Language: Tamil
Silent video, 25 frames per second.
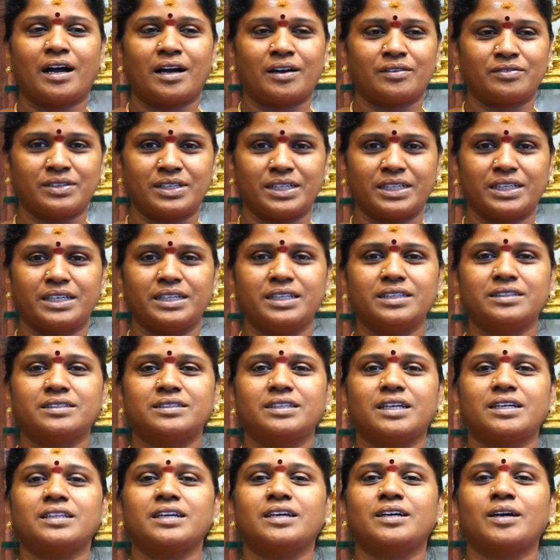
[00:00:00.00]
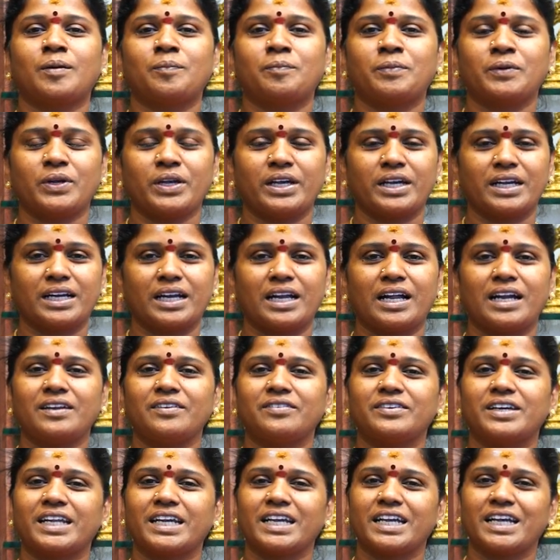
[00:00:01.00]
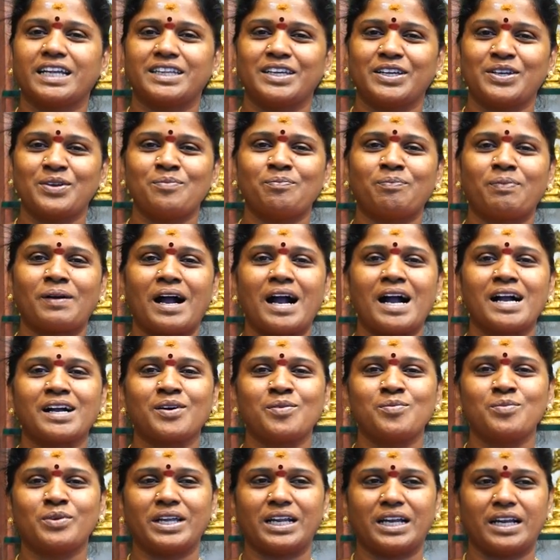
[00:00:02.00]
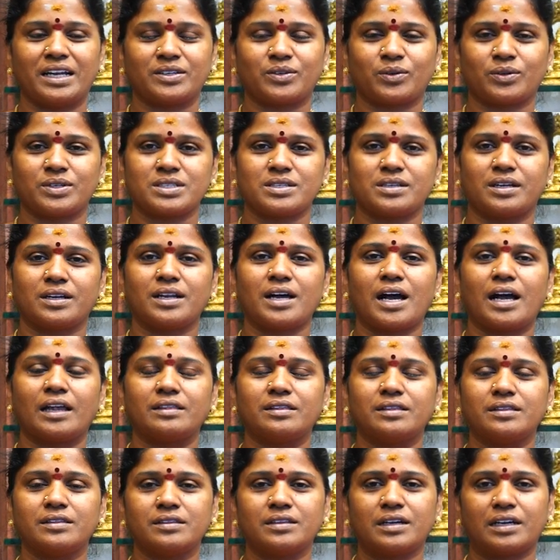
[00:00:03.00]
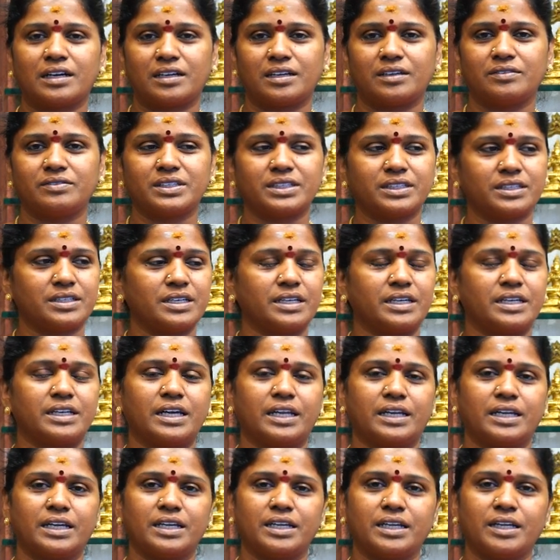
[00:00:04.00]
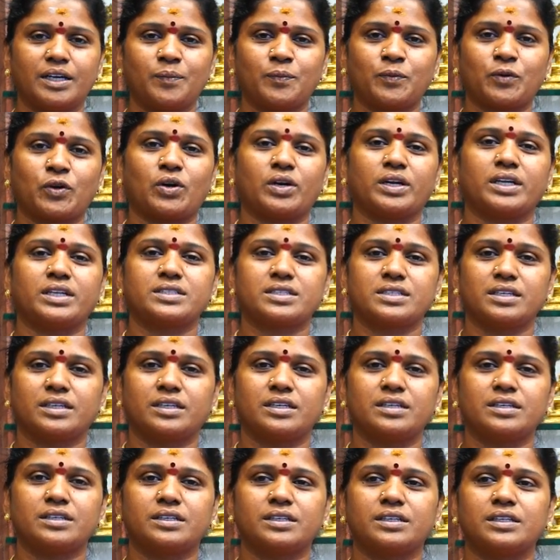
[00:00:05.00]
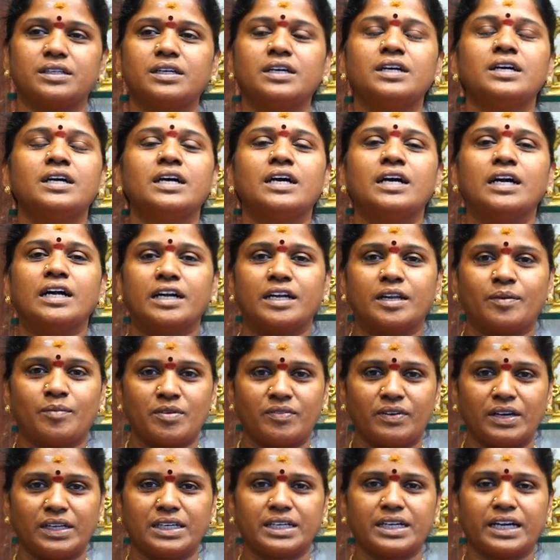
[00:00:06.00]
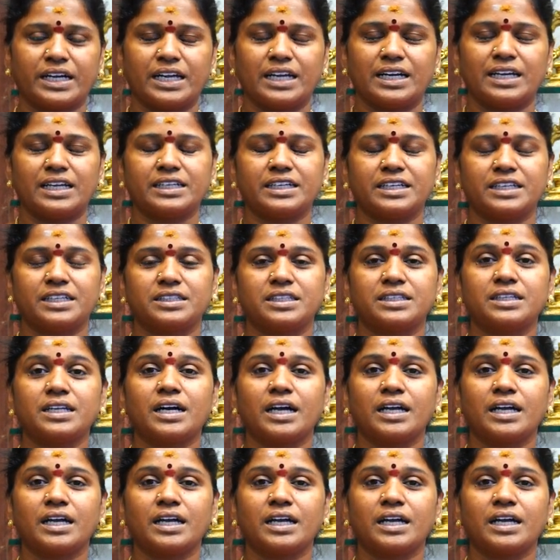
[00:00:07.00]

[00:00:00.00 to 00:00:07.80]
அவளை எடுத்ததுக்கப்புறம் எங்களால் வேறு எதையும் பார்க்க முடியலன்னு கூட சொல்லலாம் அந்த அளவுக்கு இங்கே நிறைய ப்ராடக்ட்ஸ் இருக்குது நம்ம விளக்கடையில் கிட்டத்தட்ட